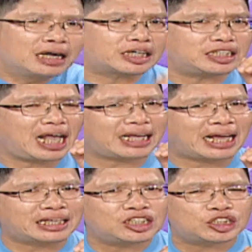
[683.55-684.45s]
可是他
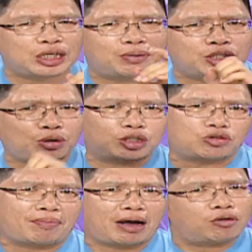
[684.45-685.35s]
敢跟谢文对
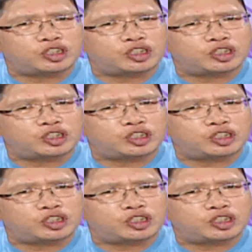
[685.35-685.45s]
坐吗？